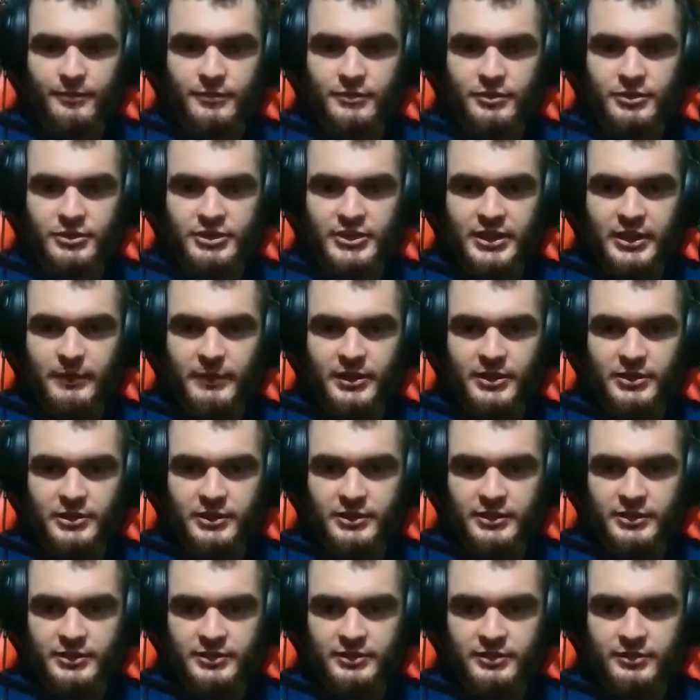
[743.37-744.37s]
Siema,
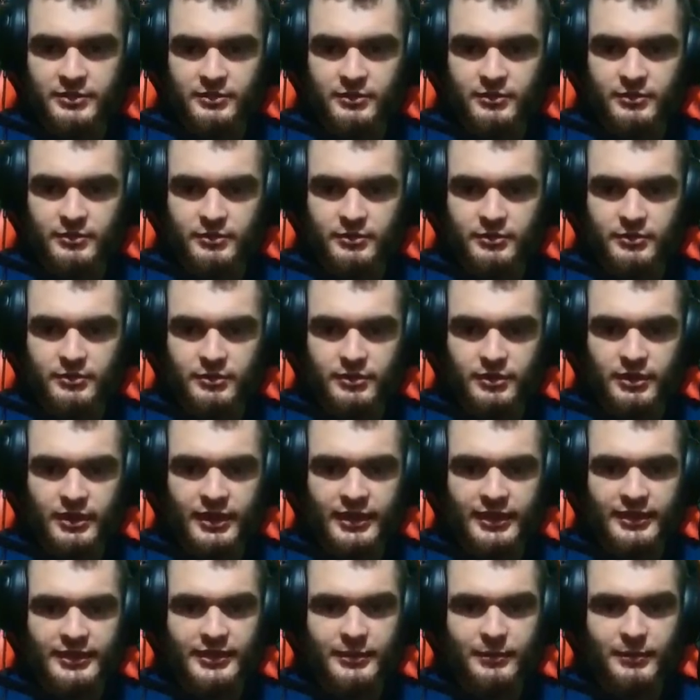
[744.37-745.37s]
Jinx.
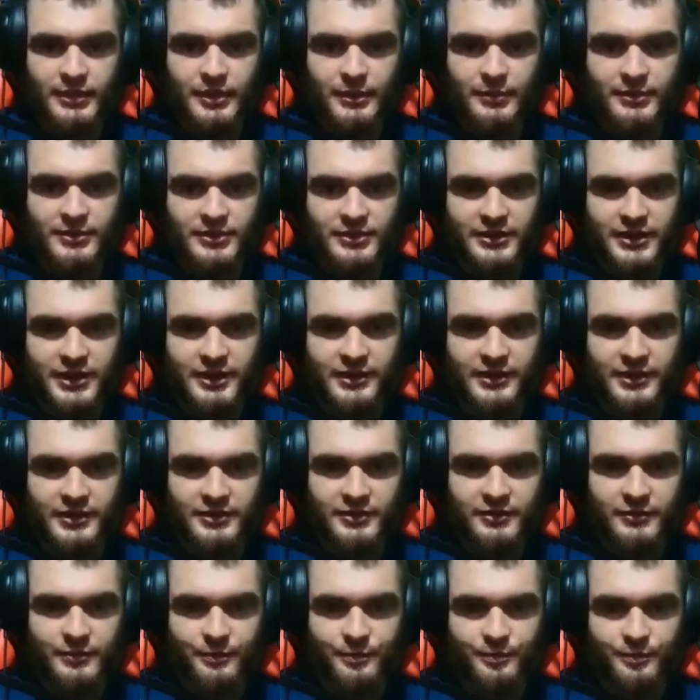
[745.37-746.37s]
A, ty mi nie przeszkadzasz.